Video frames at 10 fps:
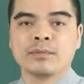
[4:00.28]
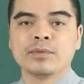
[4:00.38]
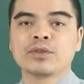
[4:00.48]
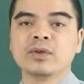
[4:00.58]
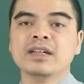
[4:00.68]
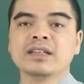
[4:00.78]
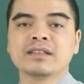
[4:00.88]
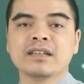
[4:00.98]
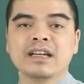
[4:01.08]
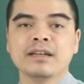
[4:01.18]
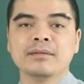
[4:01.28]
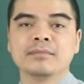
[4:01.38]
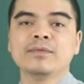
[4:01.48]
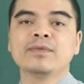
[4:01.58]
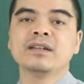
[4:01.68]
một số người trước đây
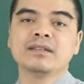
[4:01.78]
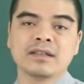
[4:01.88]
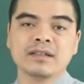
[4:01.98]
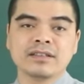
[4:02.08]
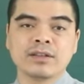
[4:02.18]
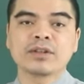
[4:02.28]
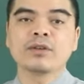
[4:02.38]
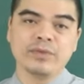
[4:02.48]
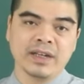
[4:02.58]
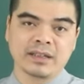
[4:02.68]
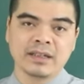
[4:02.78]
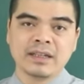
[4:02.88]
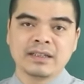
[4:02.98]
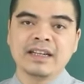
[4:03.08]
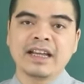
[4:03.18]
mất phương hướng trong cái công việc
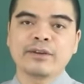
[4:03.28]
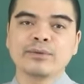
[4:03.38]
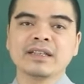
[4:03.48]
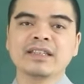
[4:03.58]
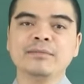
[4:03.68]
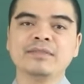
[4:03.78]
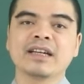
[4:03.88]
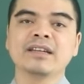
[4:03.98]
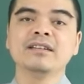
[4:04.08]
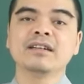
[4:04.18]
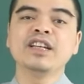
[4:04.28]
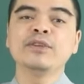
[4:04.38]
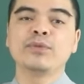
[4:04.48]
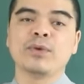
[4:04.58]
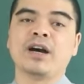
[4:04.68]
thì nay cũng đã tìm ra cái hướng
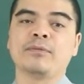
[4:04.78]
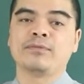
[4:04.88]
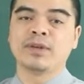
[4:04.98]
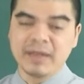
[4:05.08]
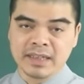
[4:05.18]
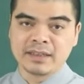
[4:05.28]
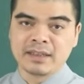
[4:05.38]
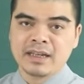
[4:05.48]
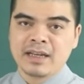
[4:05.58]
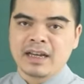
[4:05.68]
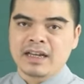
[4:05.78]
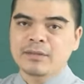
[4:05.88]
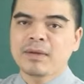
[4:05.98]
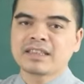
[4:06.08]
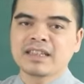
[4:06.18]
đi phù hợp với mình à,
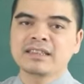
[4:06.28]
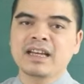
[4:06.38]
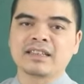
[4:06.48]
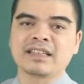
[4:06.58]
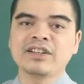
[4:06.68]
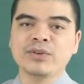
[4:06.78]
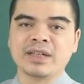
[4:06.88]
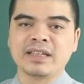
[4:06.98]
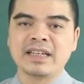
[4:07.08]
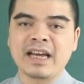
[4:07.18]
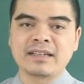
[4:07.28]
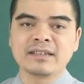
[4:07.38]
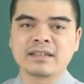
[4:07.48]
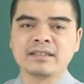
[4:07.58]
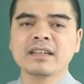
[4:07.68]
các bạn sẵn sàng thay đổi để đạt
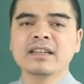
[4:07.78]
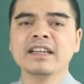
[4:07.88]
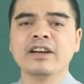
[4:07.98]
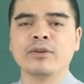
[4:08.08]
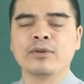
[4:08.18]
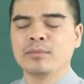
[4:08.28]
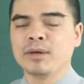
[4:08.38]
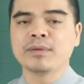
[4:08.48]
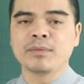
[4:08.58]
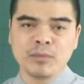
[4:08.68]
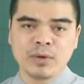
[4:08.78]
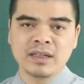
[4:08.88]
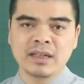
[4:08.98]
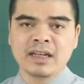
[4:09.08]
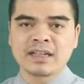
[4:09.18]
được những cái điều mà mình mong
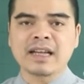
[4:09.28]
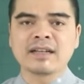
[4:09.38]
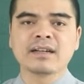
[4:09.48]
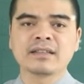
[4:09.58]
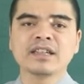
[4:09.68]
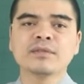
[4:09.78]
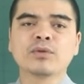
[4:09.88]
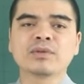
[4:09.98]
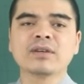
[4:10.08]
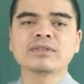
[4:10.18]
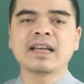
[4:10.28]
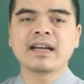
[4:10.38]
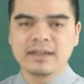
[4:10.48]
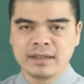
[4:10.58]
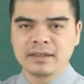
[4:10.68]
muốn đạt được những cái mục tiêu xa
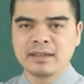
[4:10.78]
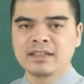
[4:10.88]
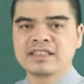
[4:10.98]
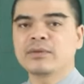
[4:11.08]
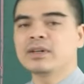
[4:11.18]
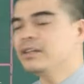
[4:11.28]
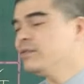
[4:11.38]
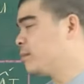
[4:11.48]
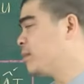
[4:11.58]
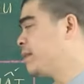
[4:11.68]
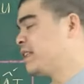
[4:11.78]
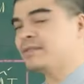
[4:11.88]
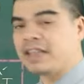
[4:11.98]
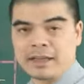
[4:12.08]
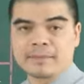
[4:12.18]
hơn trong cái lĩnh vực mà mình
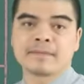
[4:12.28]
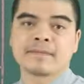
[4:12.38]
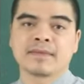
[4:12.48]
tham gia